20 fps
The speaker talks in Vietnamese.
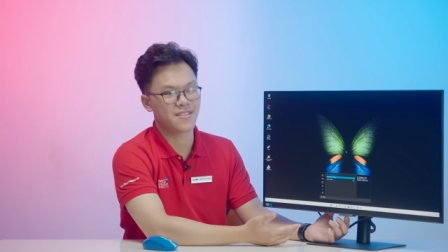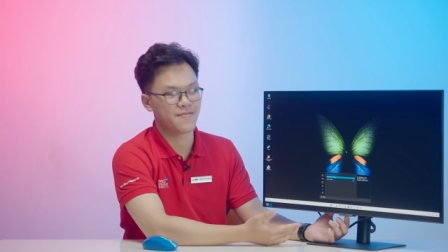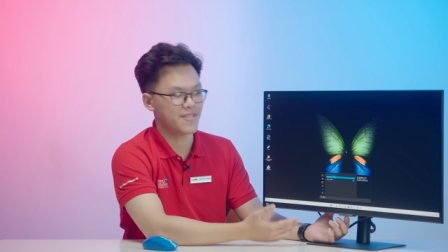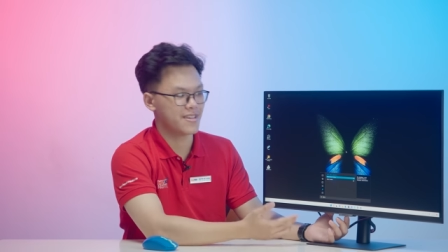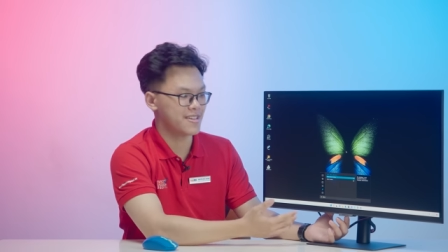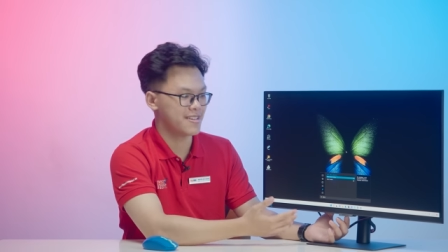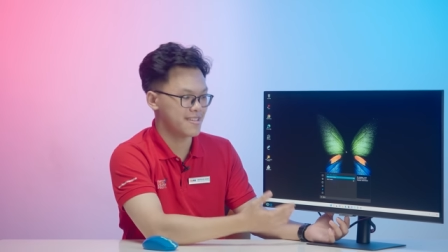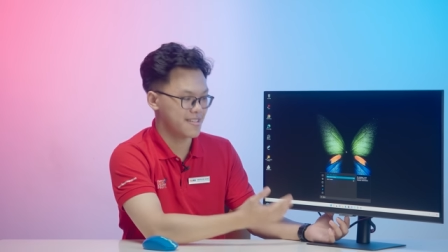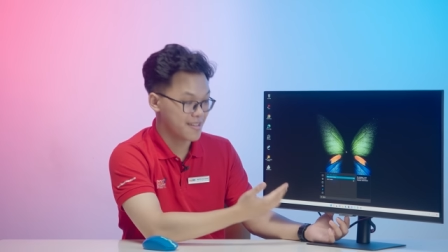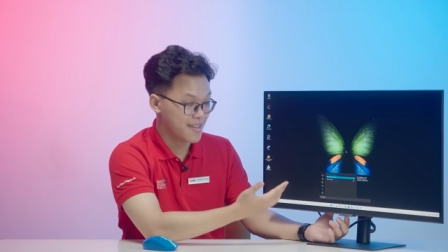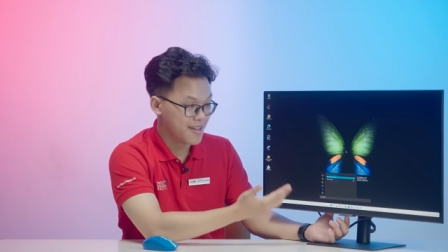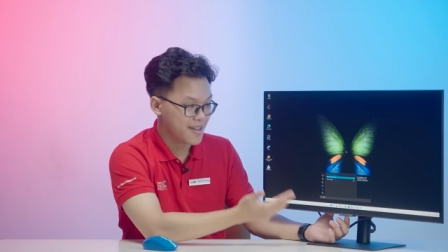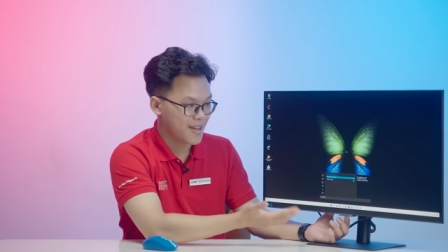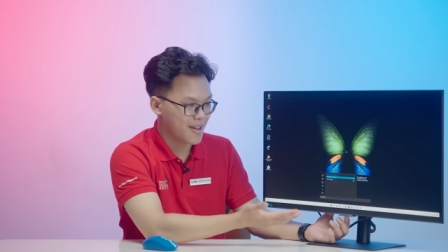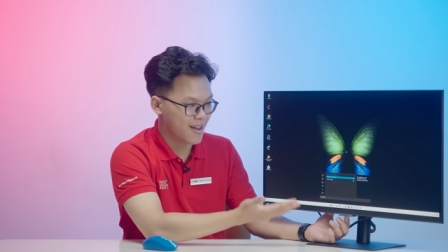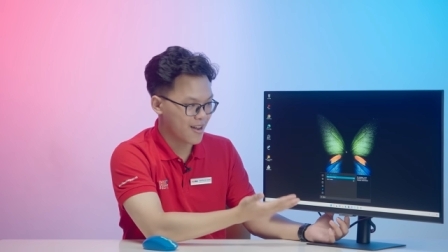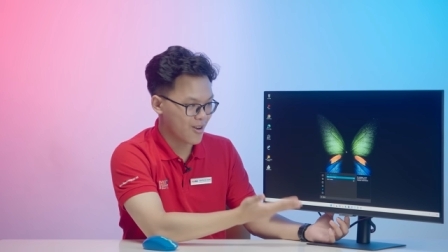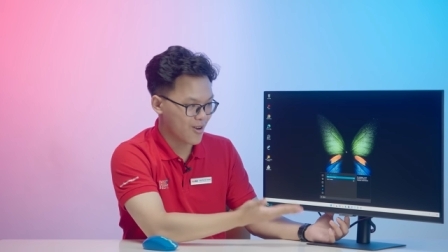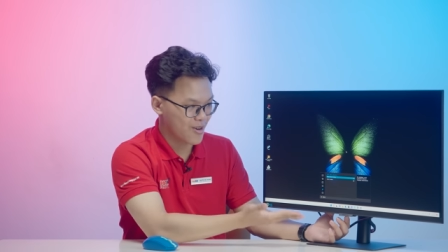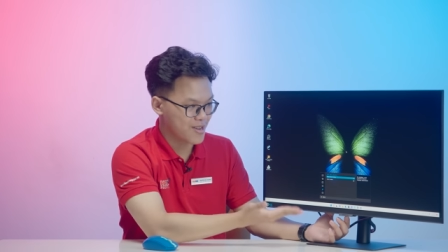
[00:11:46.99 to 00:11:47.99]
Tại vì
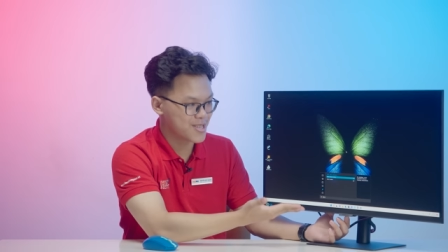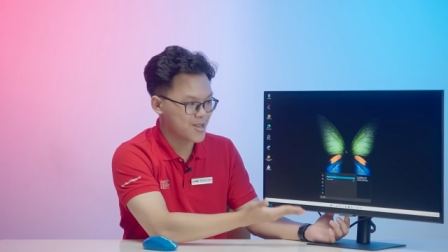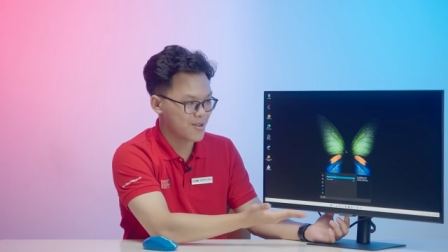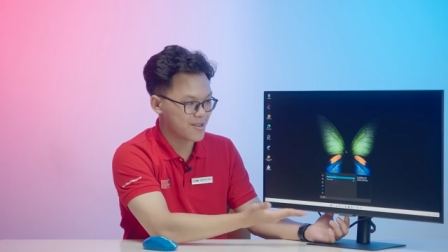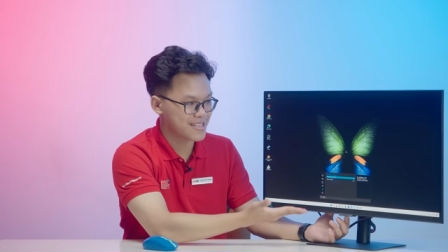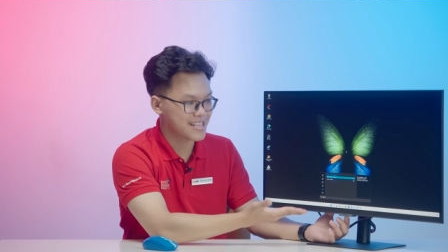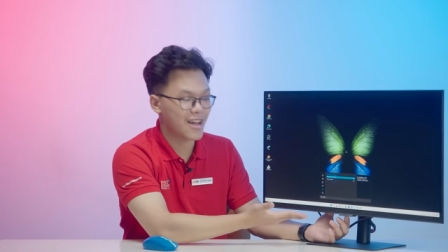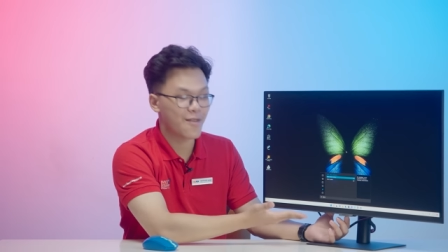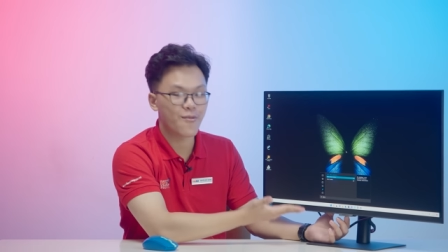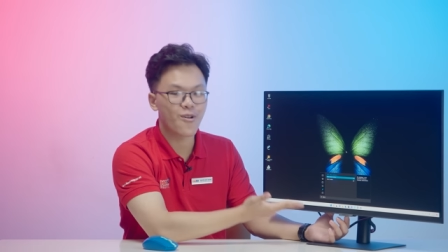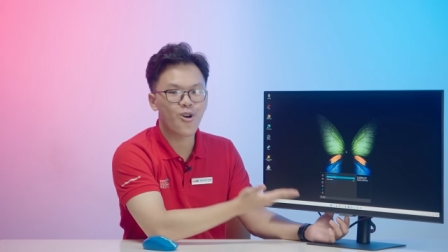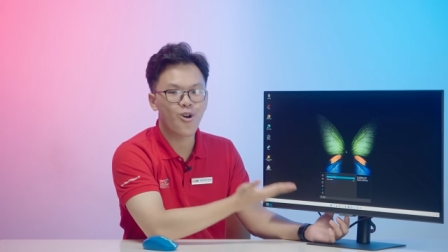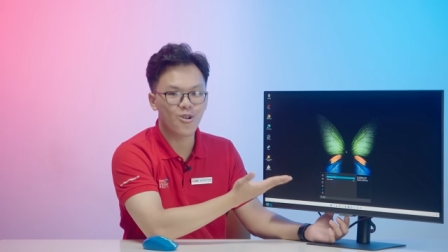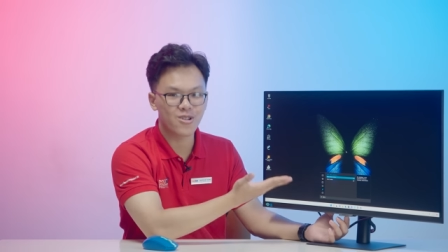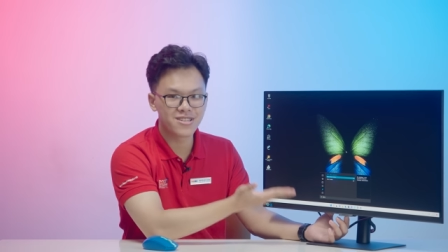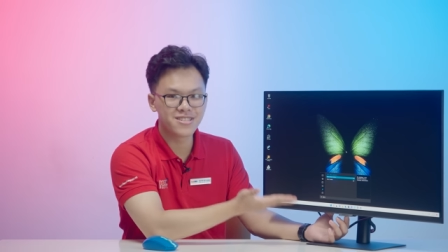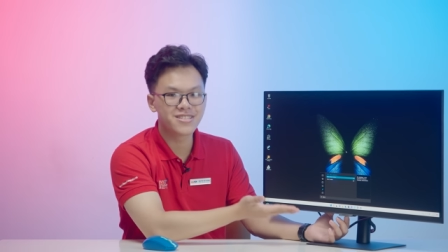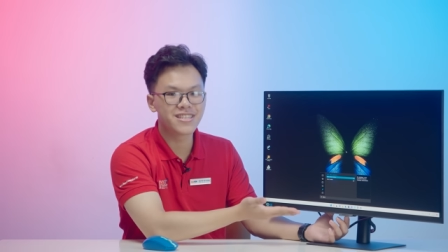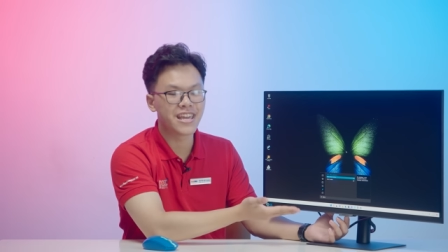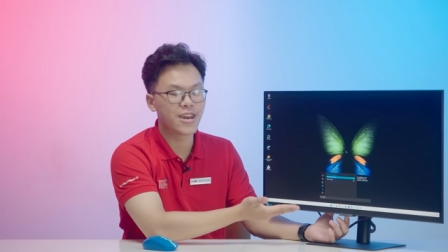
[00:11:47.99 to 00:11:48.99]
có lý do tại sao nó
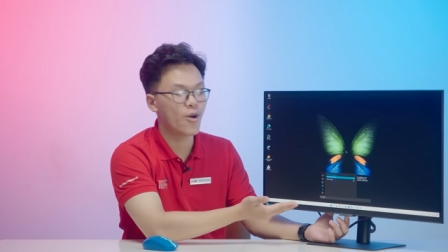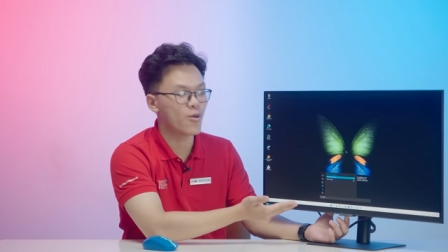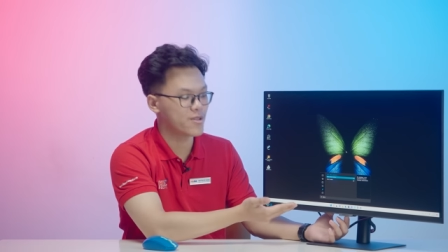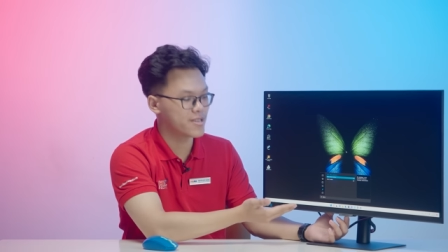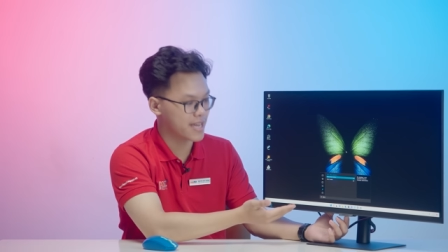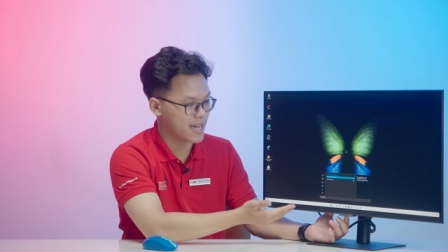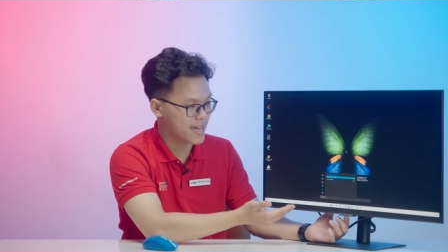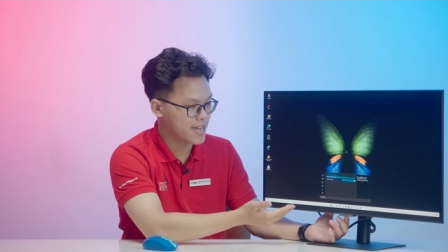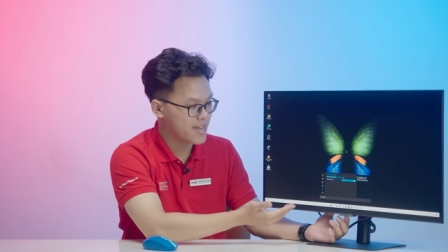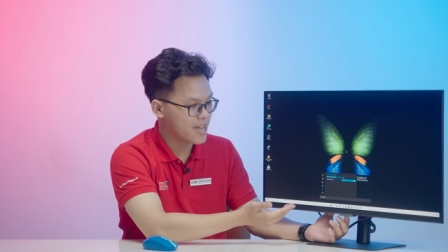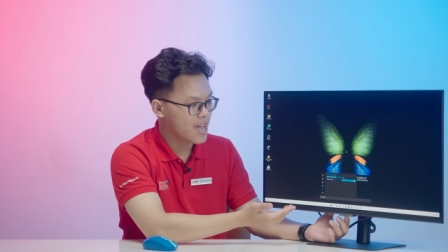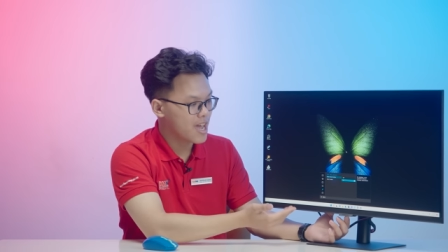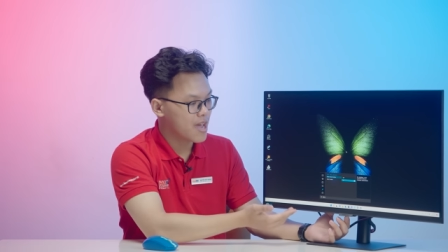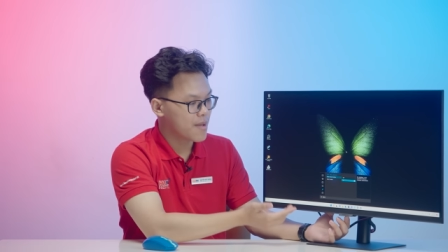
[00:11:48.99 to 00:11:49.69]
có chế độ như thế,